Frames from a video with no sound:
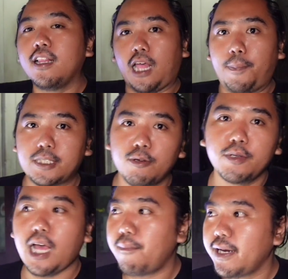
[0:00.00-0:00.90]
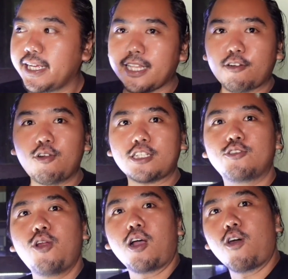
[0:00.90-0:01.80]
tapi sebelum kita ambil kita kuras
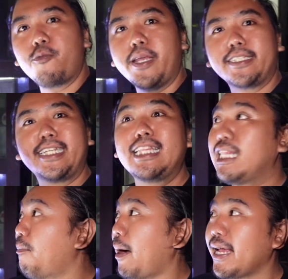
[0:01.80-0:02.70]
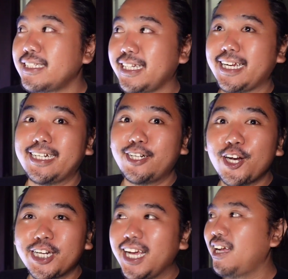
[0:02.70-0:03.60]
dulu akuariumnya sedikit. Kita panggil si
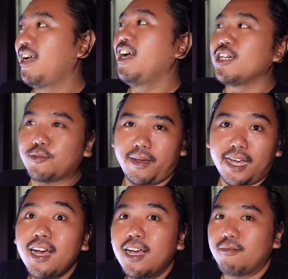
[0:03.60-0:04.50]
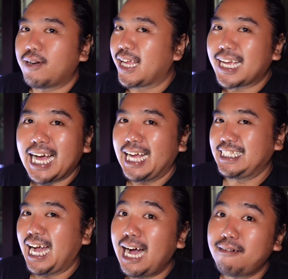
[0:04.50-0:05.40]
kedut ya supaya Bang Eka nggak
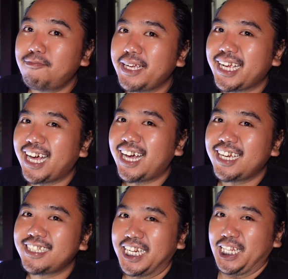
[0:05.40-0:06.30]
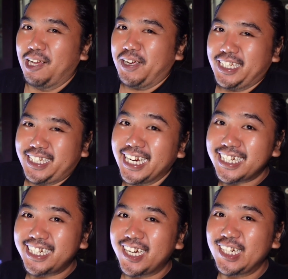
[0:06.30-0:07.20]
capek guys. Jadi kita panggil si
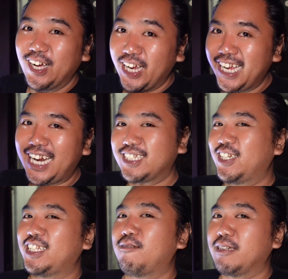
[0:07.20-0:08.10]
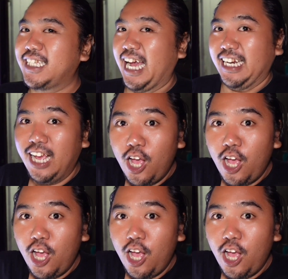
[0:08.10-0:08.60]
kedut. Oke, langsung kita bersihkan.